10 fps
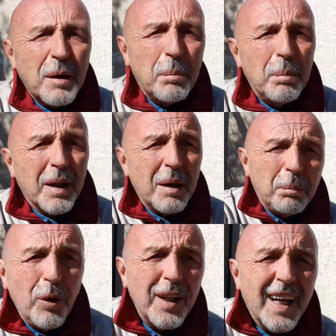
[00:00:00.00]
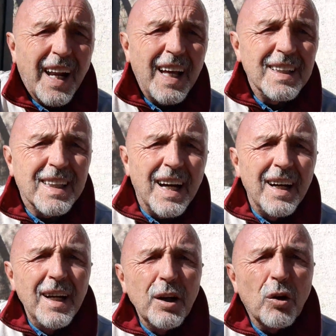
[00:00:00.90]
che, perché poi in realtà
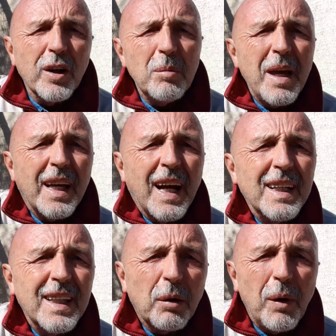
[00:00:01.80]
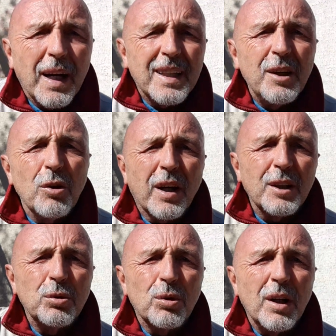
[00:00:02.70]
con i miei cani da guardia io ho
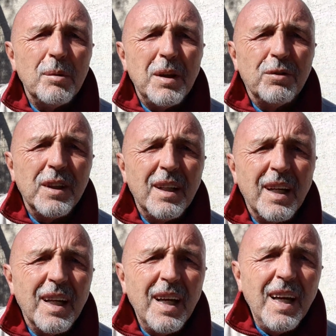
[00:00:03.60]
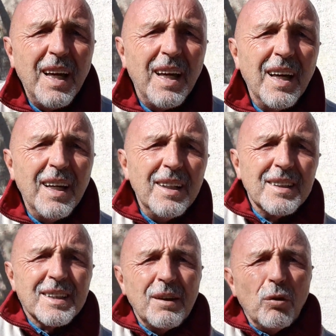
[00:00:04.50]
cresciuto le mie figlie e
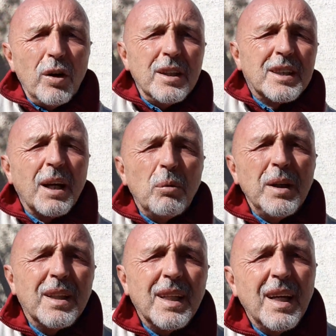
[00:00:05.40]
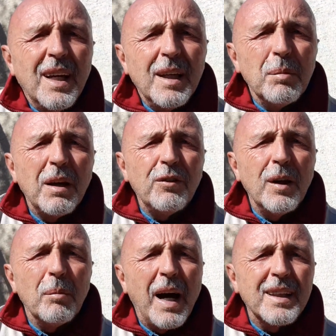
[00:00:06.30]
se voi seguite i miei
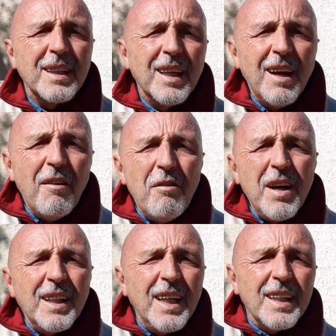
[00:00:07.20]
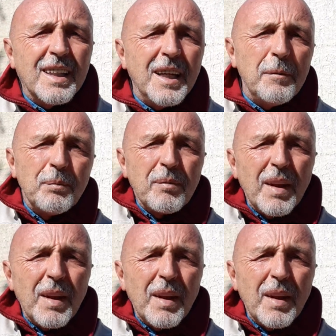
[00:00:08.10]
filmati vedete